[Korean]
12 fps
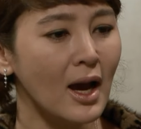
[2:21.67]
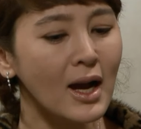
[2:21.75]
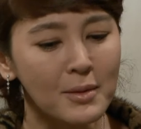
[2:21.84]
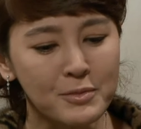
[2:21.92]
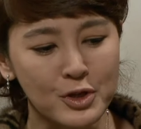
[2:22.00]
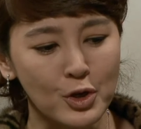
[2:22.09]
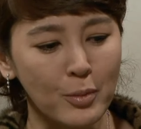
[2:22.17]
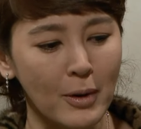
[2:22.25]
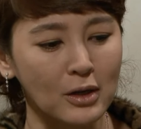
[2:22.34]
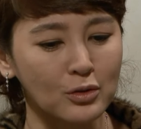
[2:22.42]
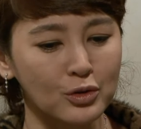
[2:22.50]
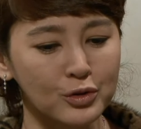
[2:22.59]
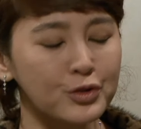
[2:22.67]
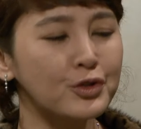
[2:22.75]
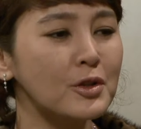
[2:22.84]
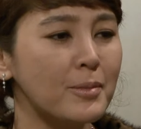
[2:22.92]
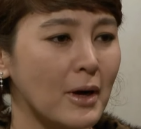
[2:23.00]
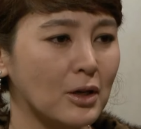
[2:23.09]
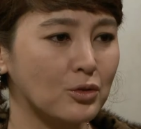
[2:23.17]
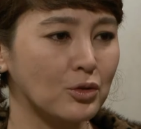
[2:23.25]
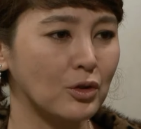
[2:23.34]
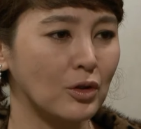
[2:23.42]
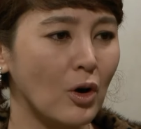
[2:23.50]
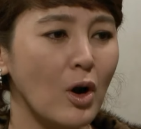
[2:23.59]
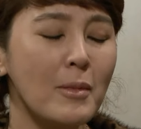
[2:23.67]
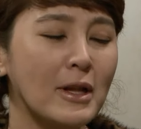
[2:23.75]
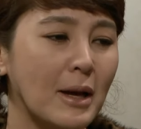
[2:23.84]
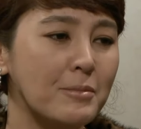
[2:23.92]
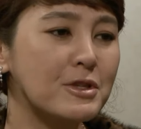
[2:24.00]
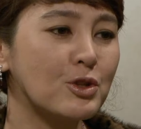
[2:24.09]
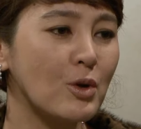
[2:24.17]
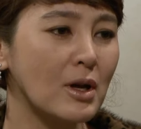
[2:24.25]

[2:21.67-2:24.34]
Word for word: 항암 치료받고 수술받고 얼마 남지도